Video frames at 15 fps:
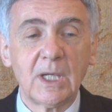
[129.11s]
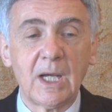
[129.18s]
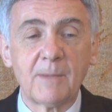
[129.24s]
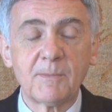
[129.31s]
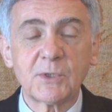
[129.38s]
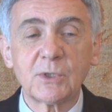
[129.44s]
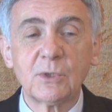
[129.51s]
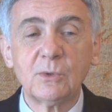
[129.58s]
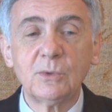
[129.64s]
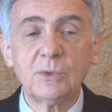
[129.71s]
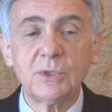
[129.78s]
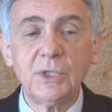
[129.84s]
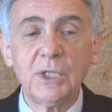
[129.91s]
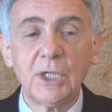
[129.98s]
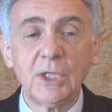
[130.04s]

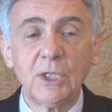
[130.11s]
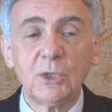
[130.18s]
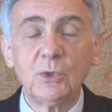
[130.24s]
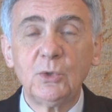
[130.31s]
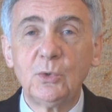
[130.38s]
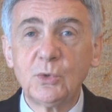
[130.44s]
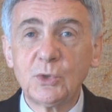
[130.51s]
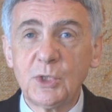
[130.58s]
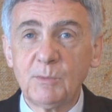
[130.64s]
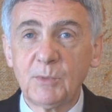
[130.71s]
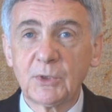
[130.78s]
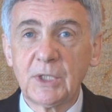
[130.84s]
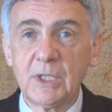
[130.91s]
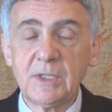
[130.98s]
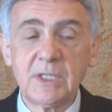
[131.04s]
absolutnie duży
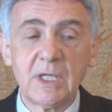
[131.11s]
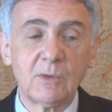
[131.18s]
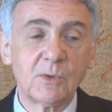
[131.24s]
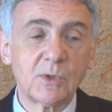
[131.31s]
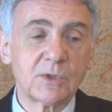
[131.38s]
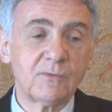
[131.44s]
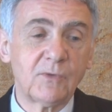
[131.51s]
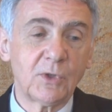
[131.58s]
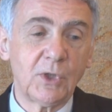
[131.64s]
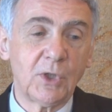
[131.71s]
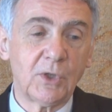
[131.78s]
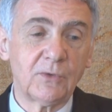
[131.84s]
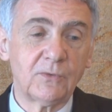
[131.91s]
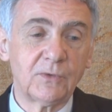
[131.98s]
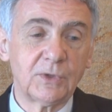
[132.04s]
potencjał
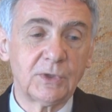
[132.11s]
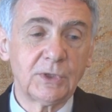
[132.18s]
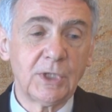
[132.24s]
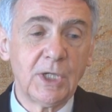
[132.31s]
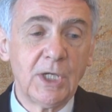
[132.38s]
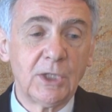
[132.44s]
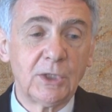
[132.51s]
rozwojowy,